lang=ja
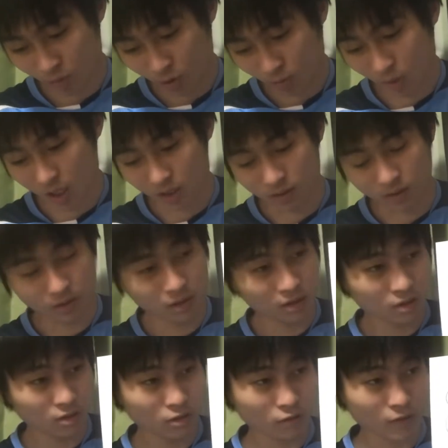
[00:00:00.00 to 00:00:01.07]
まあ
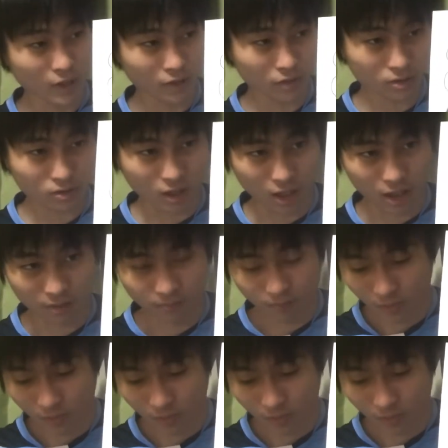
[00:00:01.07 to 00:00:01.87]
不安要素が